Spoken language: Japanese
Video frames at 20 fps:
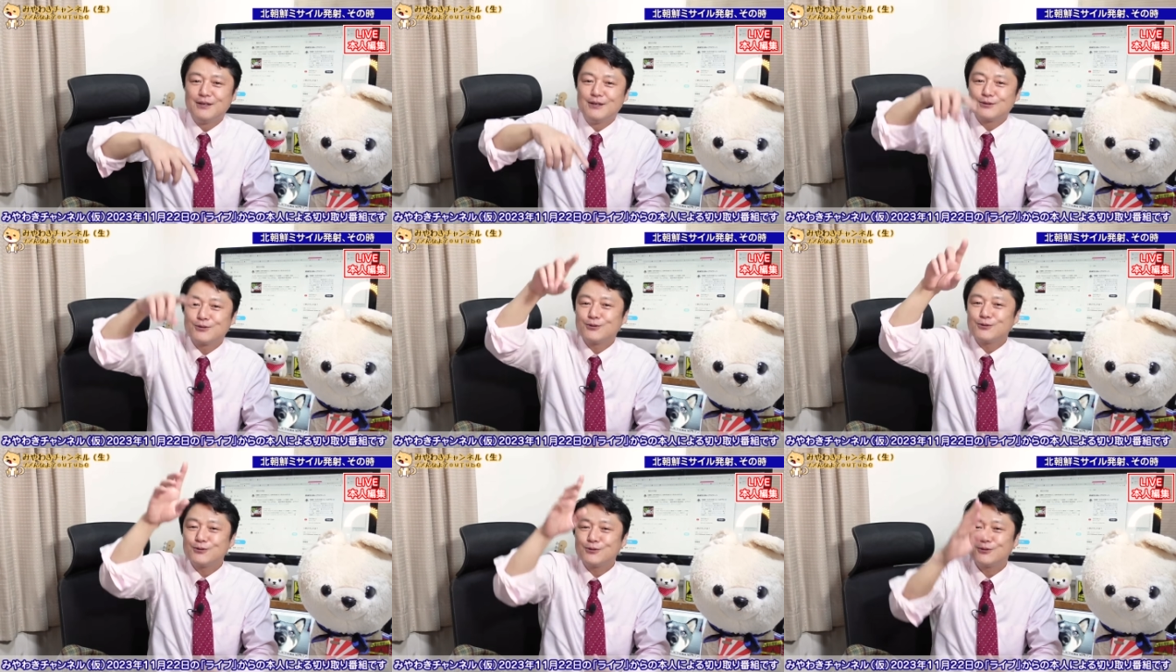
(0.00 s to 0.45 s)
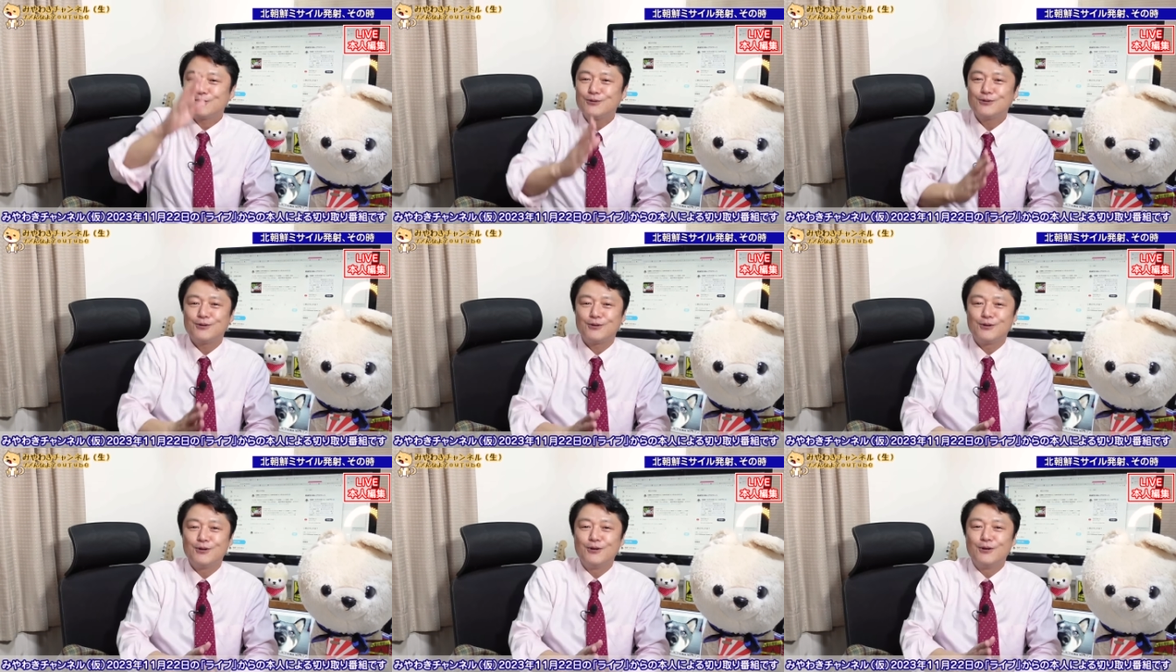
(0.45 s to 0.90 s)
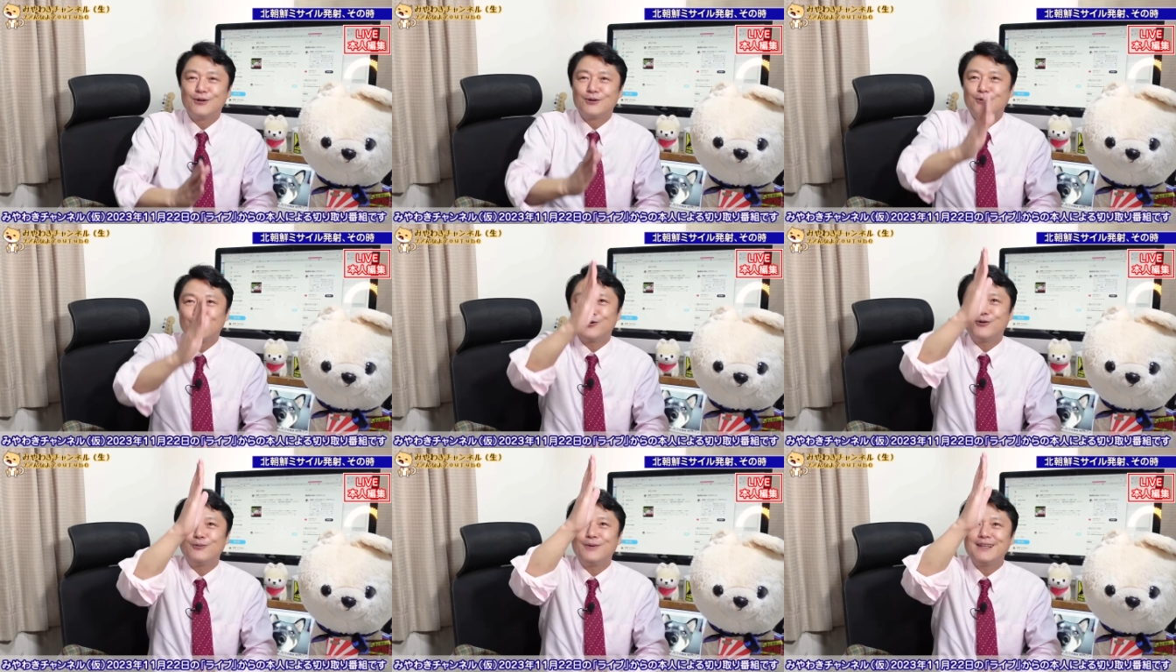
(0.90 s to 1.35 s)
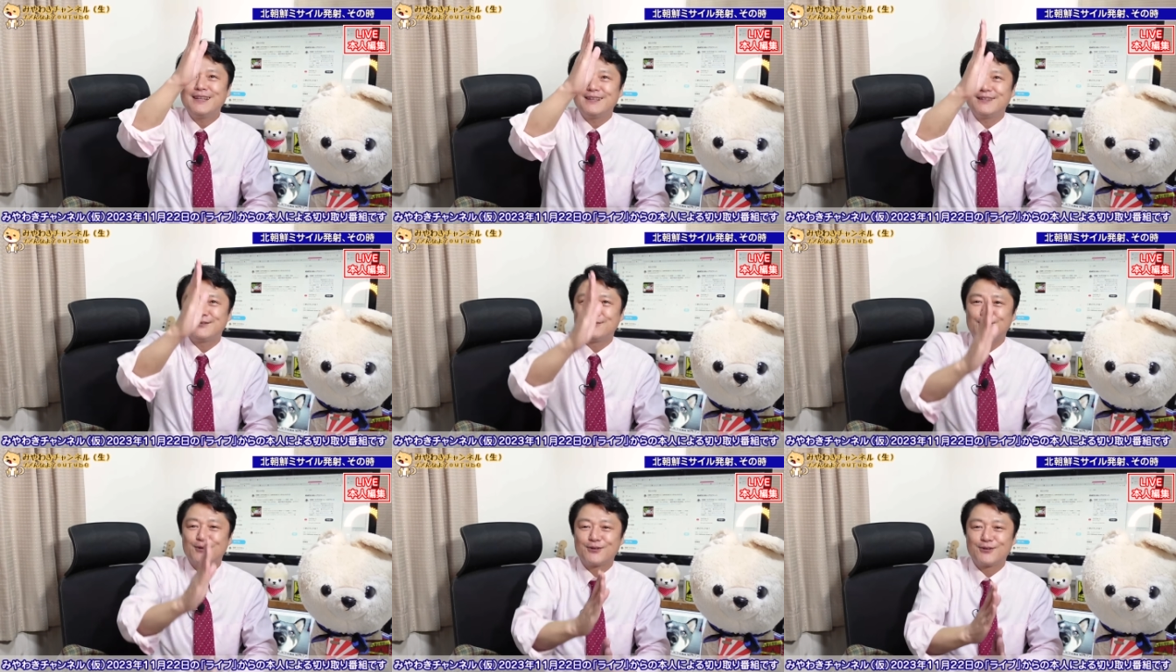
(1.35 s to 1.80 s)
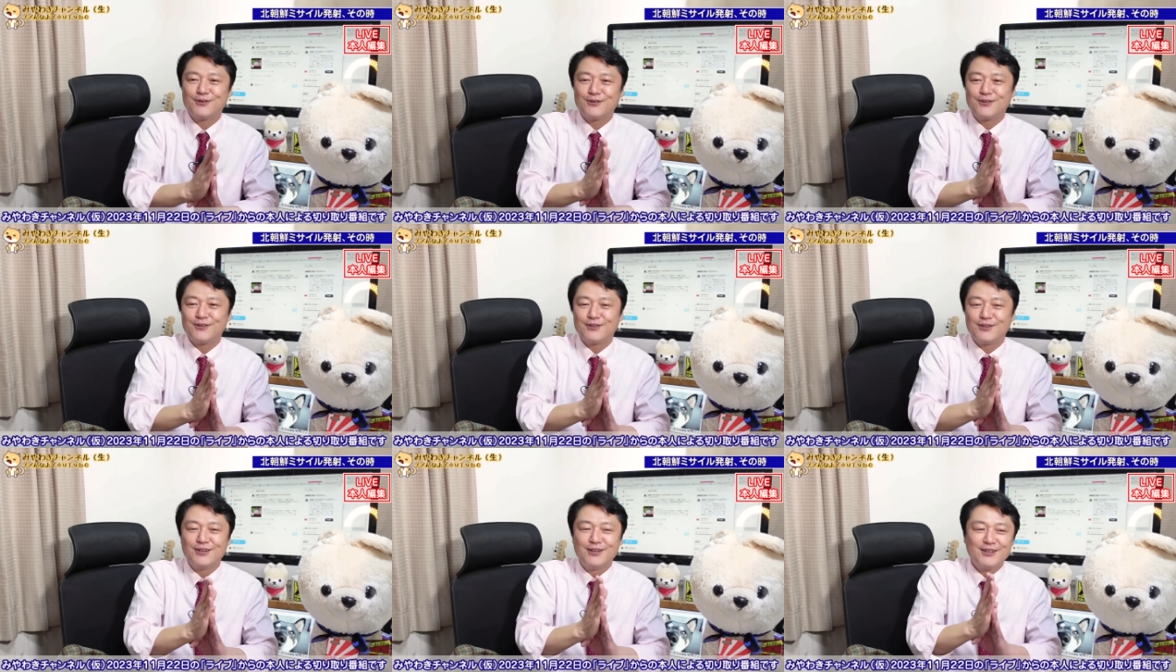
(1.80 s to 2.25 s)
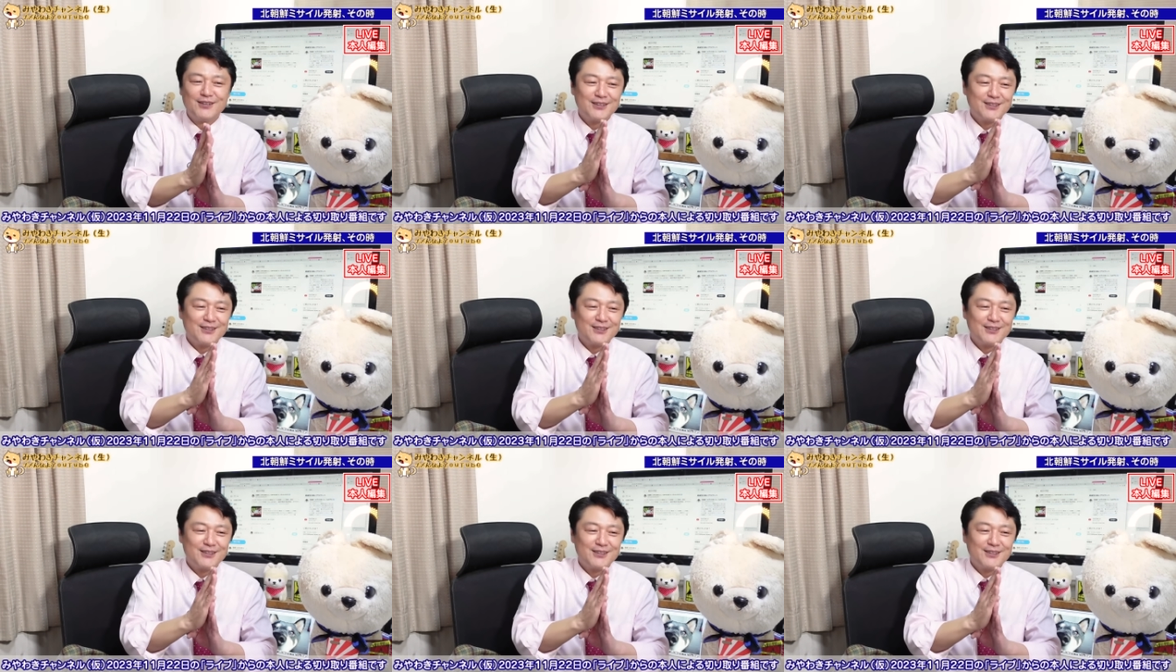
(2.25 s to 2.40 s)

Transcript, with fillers: そうするとここまで行くものを